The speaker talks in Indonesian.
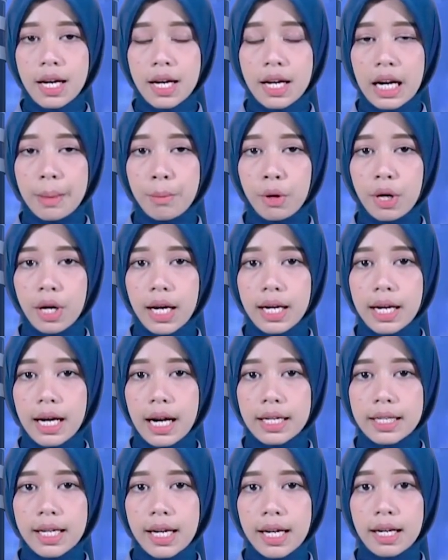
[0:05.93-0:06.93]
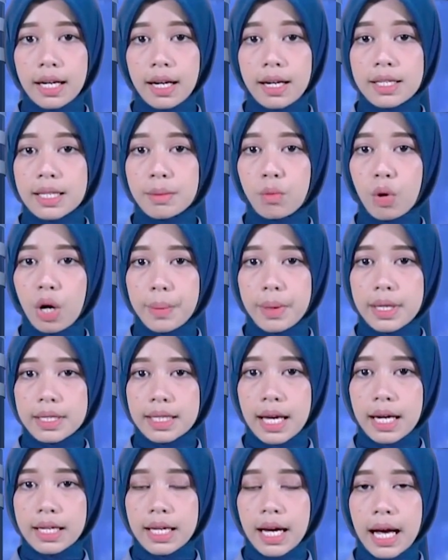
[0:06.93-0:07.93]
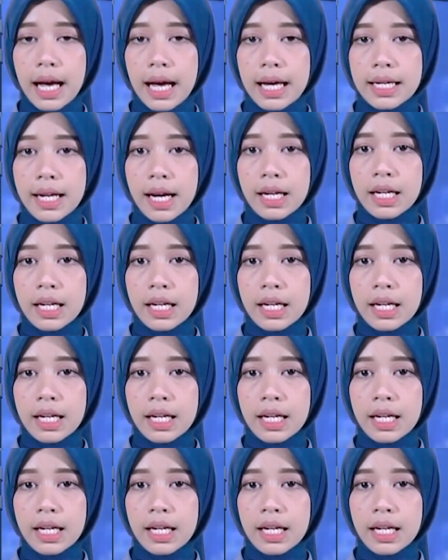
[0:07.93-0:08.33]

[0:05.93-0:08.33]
Namun lain halnya dengan sebuah pisang yang ada